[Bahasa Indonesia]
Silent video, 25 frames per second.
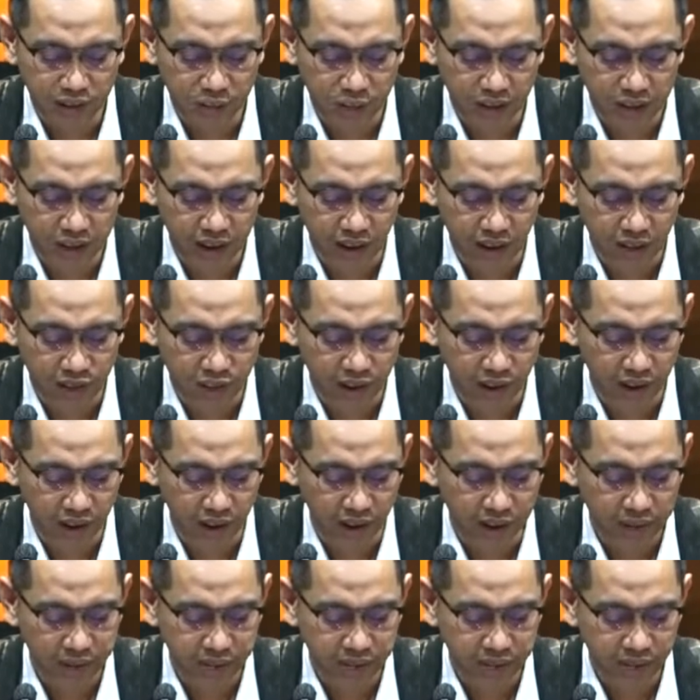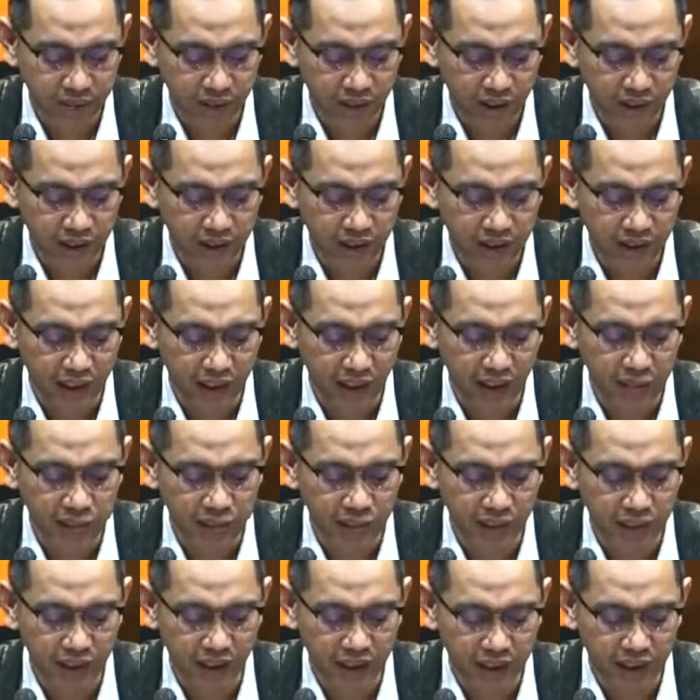Sumatera Utara. Dalam
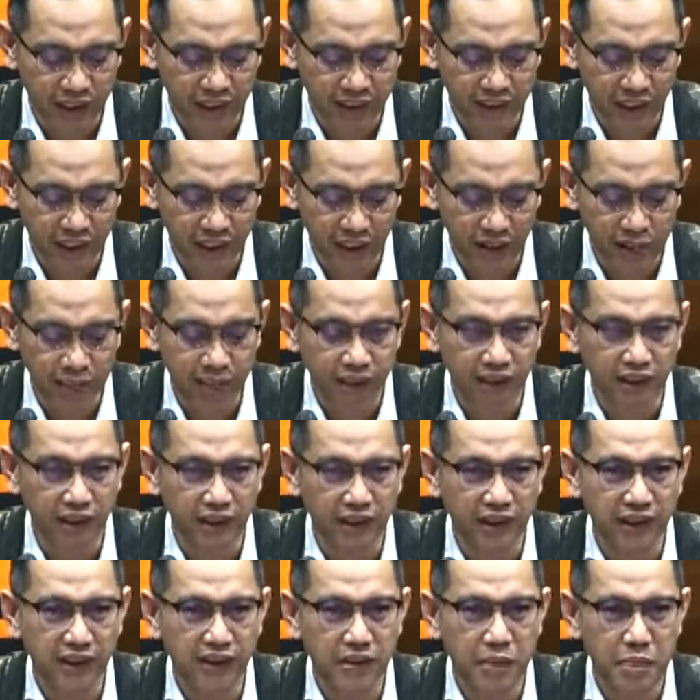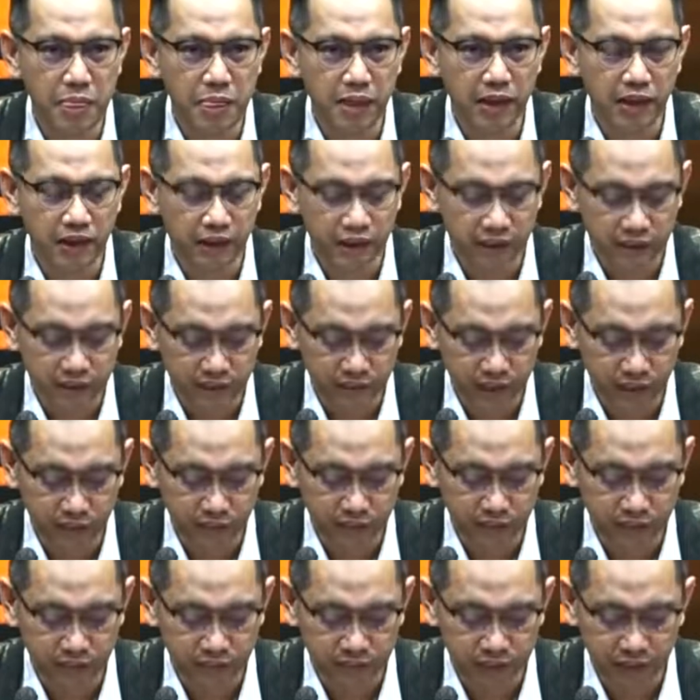kegiatan tangkap ini,
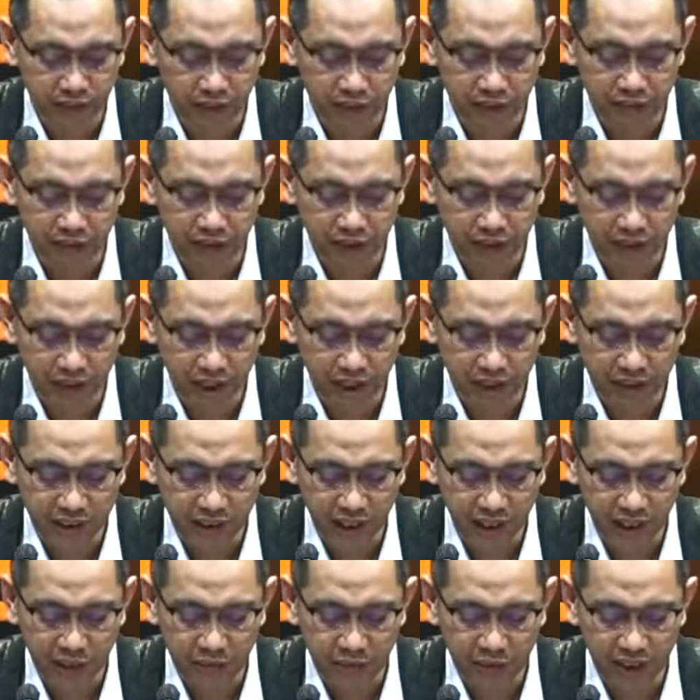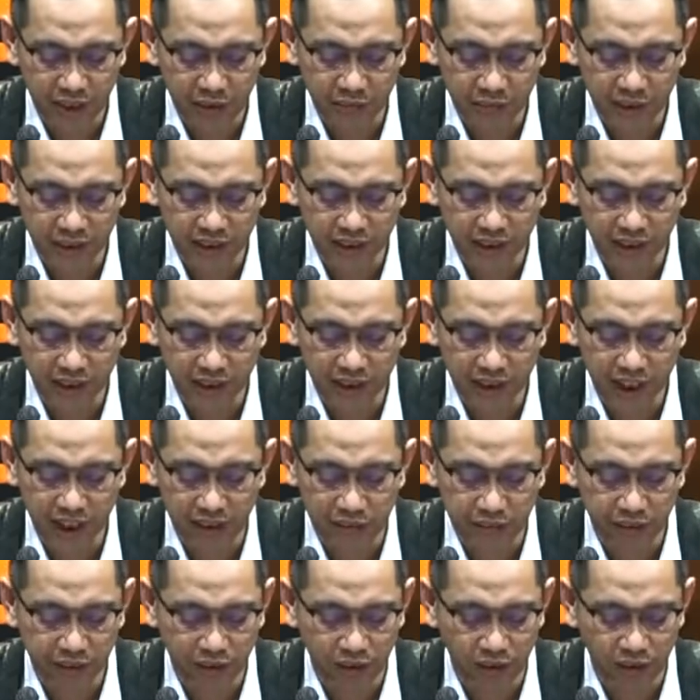tim KPK telah mengamankan
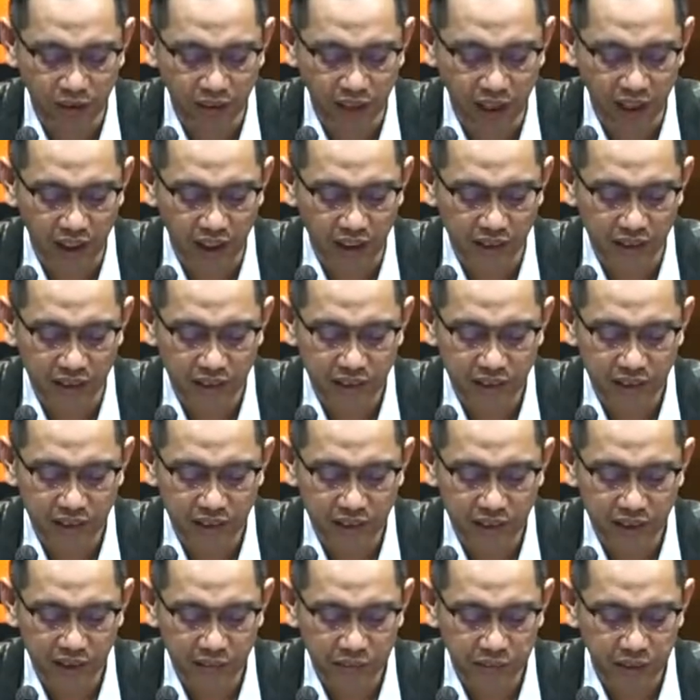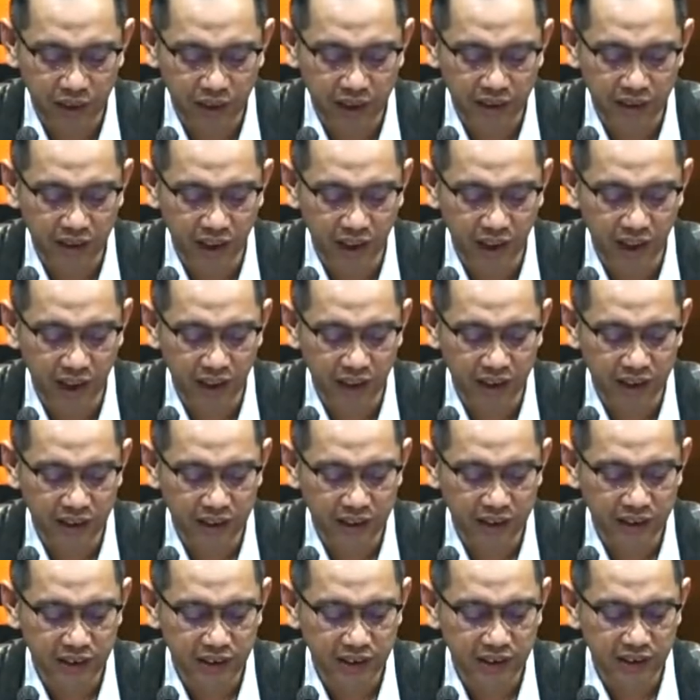8 orang pada
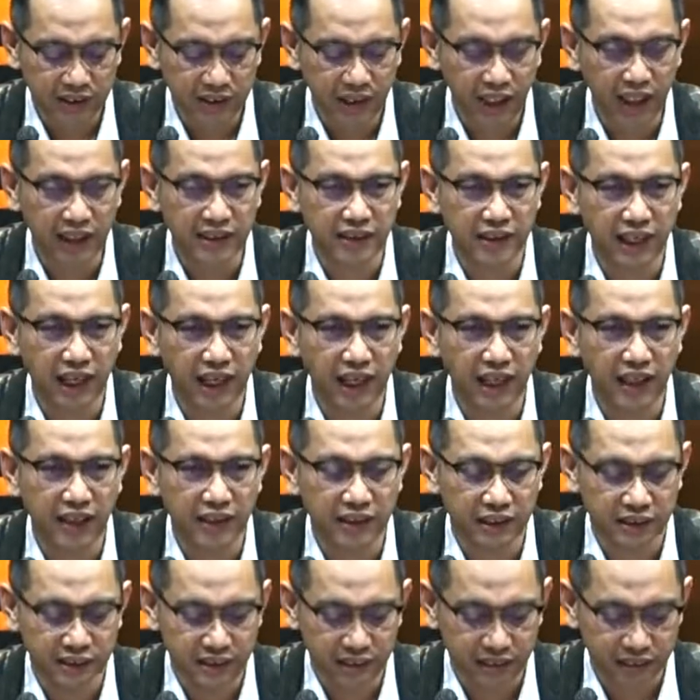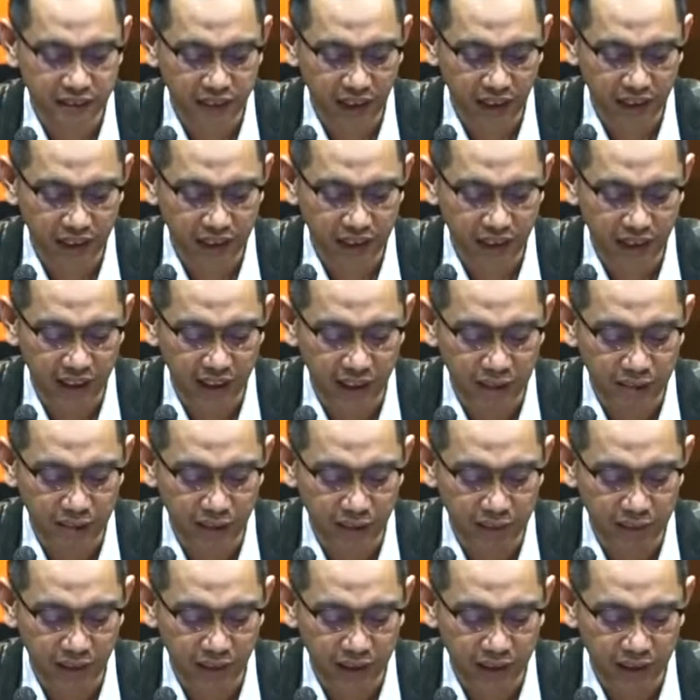Selasa, tanggal
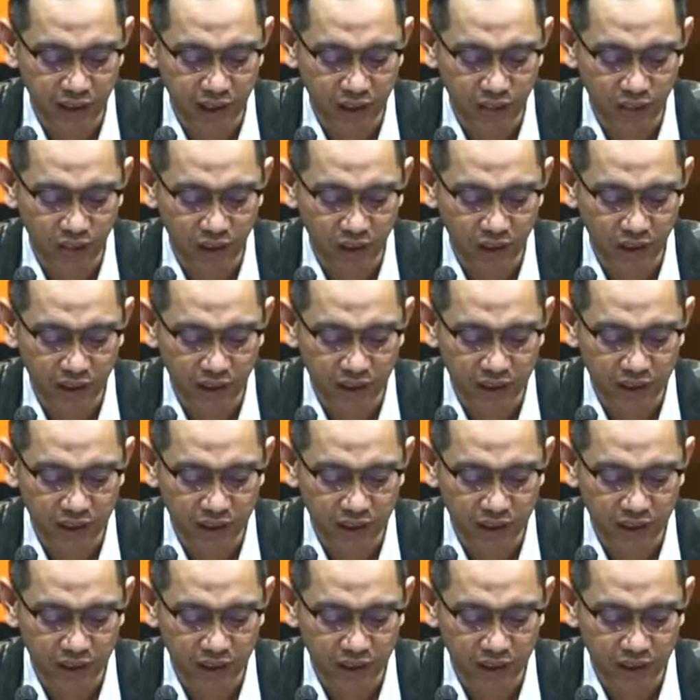18 Januari